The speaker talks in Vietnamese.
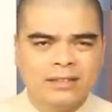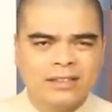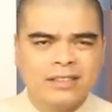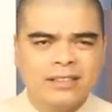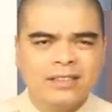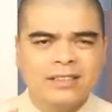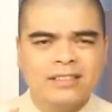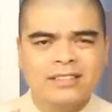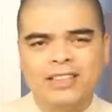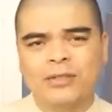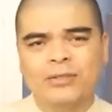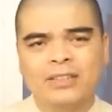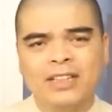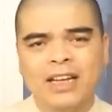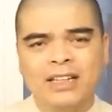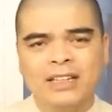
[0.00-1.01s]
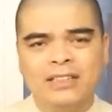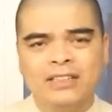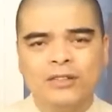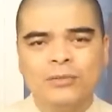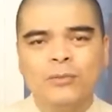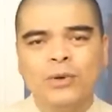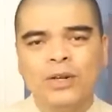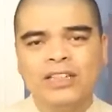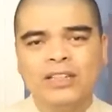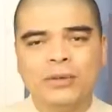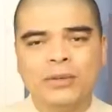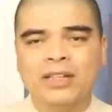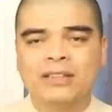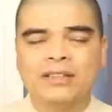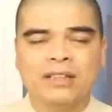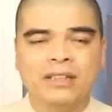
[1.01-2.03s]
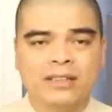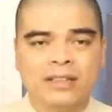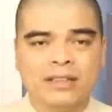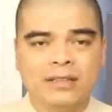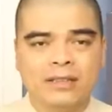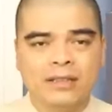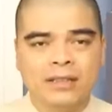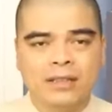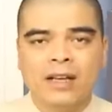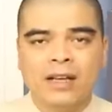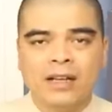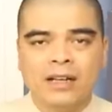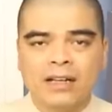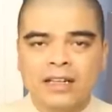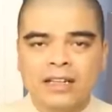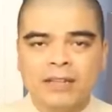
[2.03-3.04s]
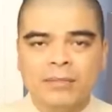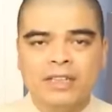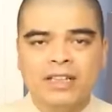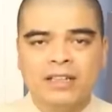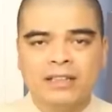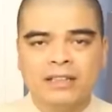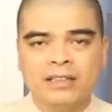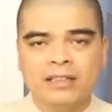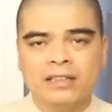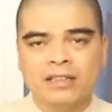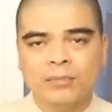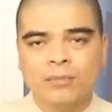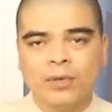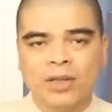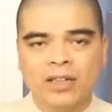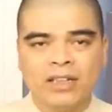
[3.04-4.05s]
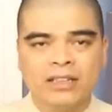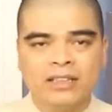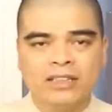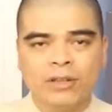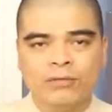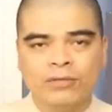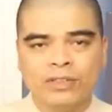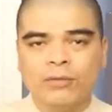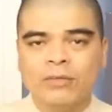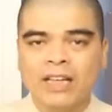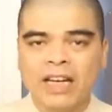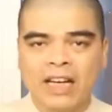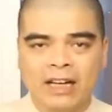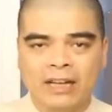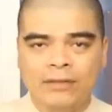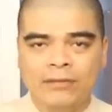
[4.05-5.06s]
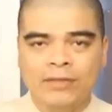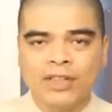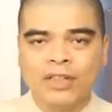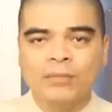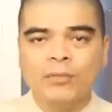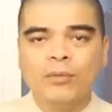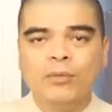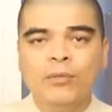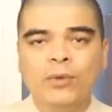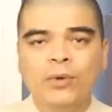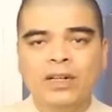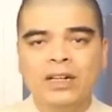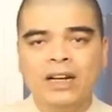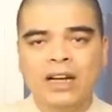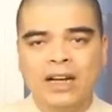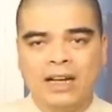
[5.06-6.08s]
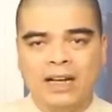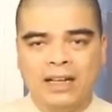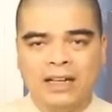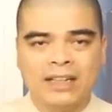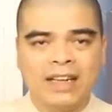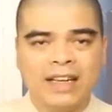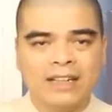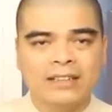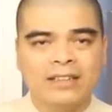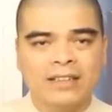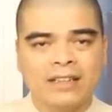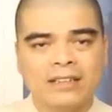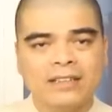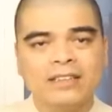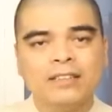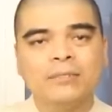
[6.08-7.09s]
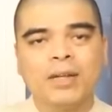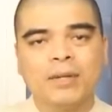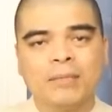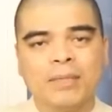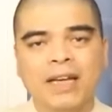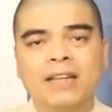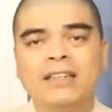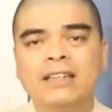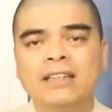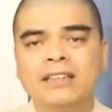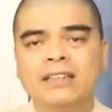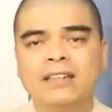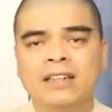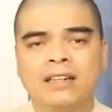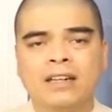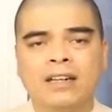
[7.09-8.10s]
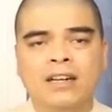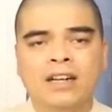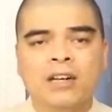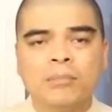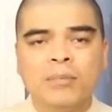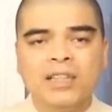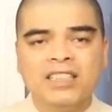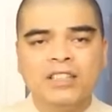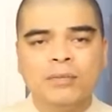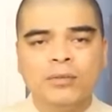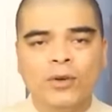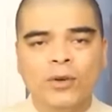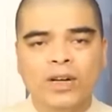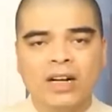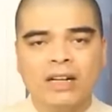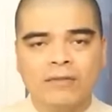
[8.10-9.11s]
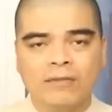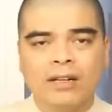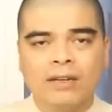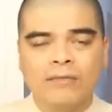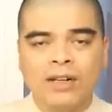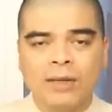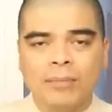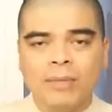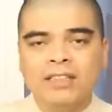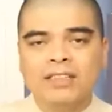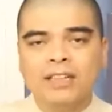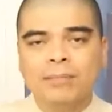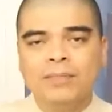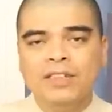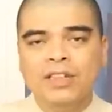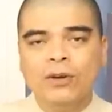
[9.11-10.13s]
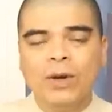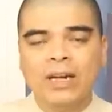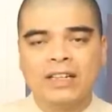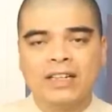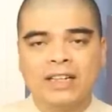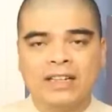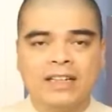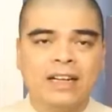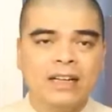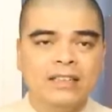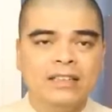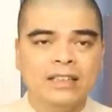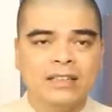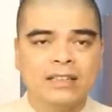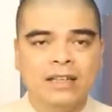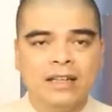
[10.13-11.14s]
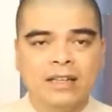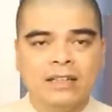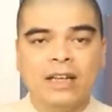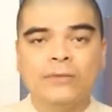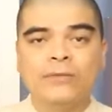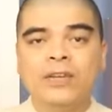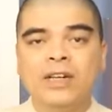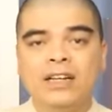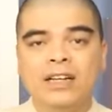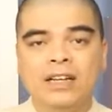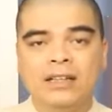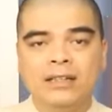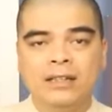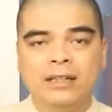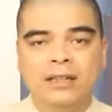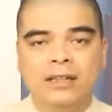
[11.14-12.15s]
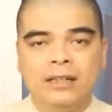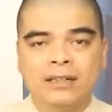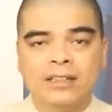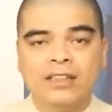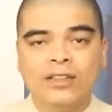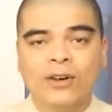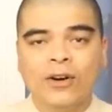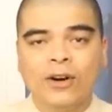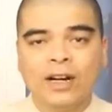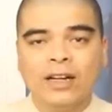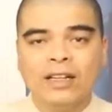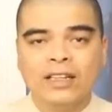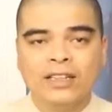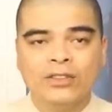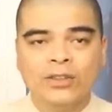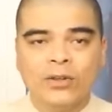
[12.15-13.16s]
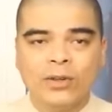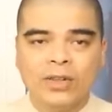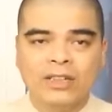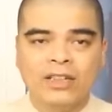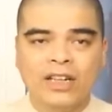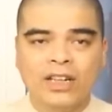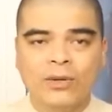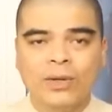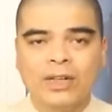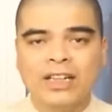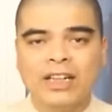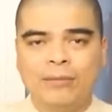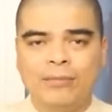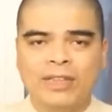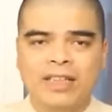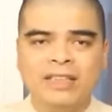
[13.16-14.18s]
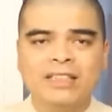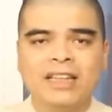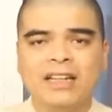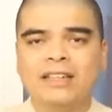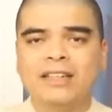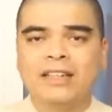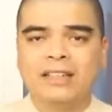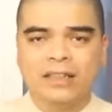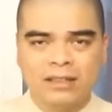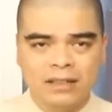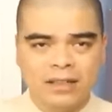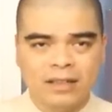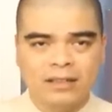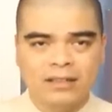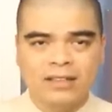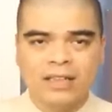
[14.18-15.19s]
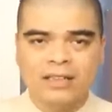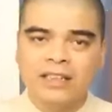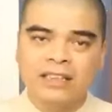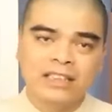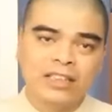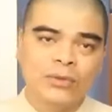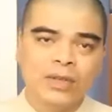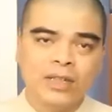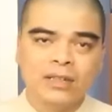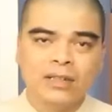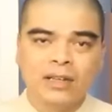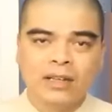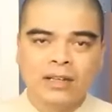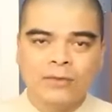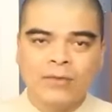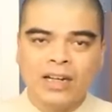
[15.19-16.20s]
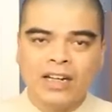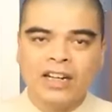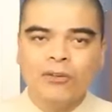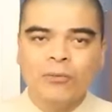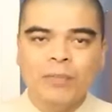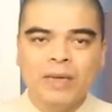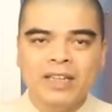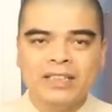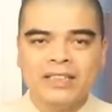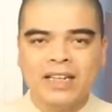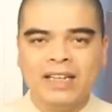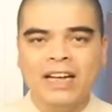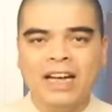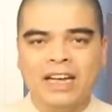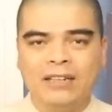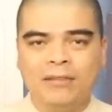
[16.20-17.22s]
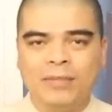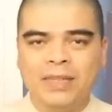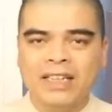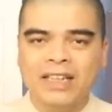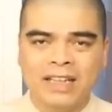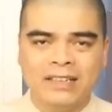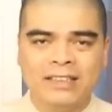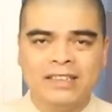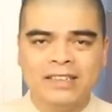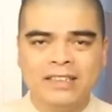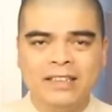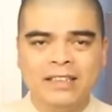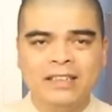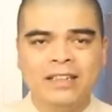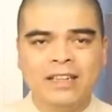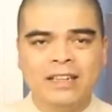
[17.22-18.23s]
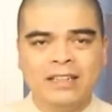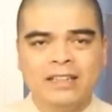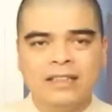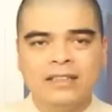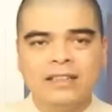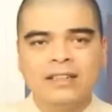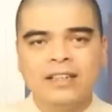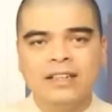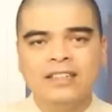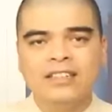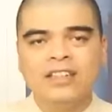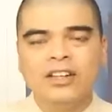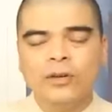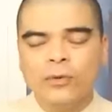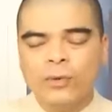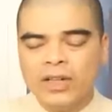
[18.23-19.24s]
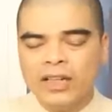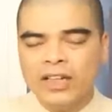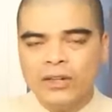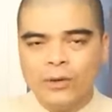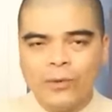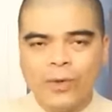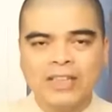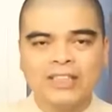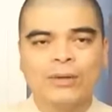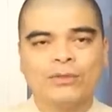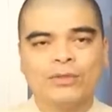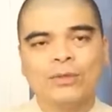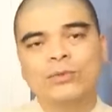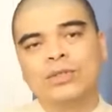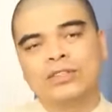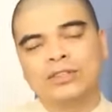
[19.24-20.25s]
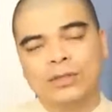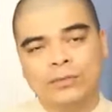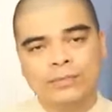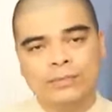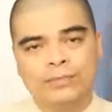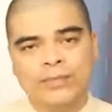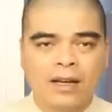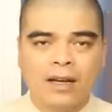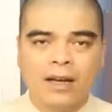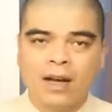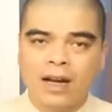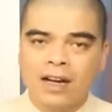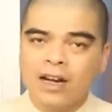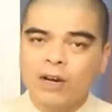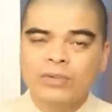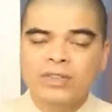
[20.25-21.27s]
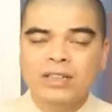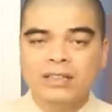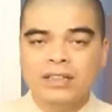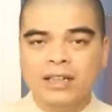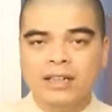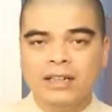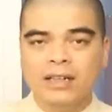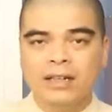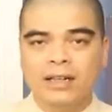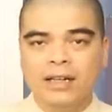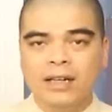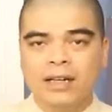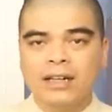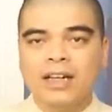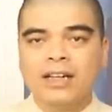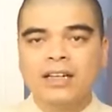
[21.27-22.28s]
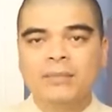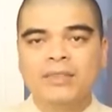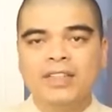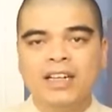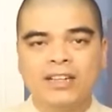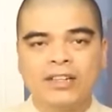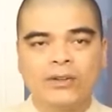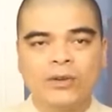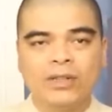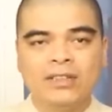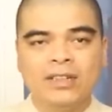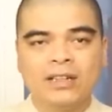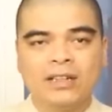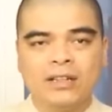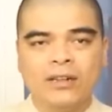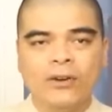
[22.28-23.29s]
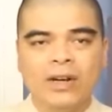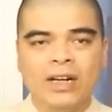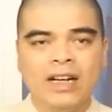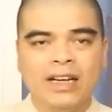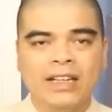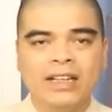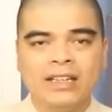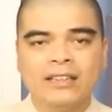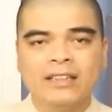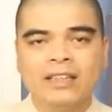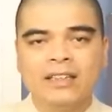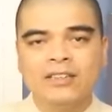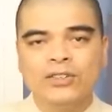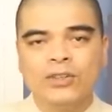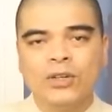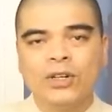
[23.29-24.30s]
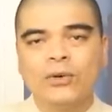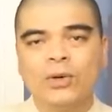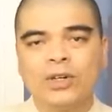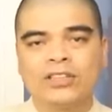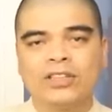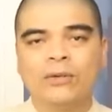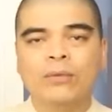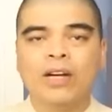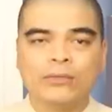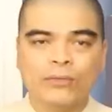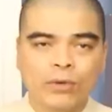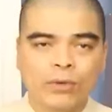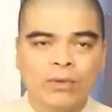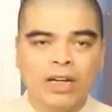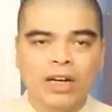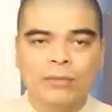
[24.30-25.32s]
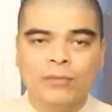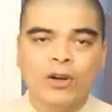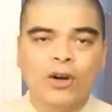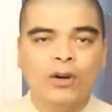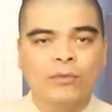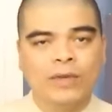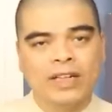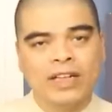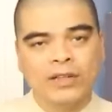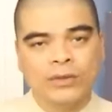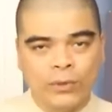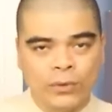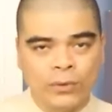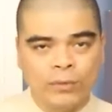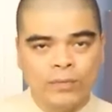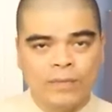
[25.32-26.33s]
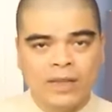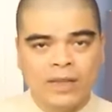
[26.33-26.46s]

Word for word: cái sức dẻo dai trong mọi điều kiện thời tiết. Cây kim tiền thường được mọi người trồng trong nhà với cái mong muốn là đạt được cái sự mạnh mẽ kiên cường, bất chấp khó khăn và bất chấp những hoàn cảnh khắc nghiệt để vươn lên. Từ đó khiến cho con người luôn cảm thấy tràn đầy năng lượng, tràn đầy nhiệt huyết, và không bị chán nản, bị nản trí để thực hiện những quyết định quan trọng trong cuộc sống. À, không những thế, cây kim tiền còn được coi là hiện thân cho cái cuộc sống hạnh phúc, ấm no và đầy đủ.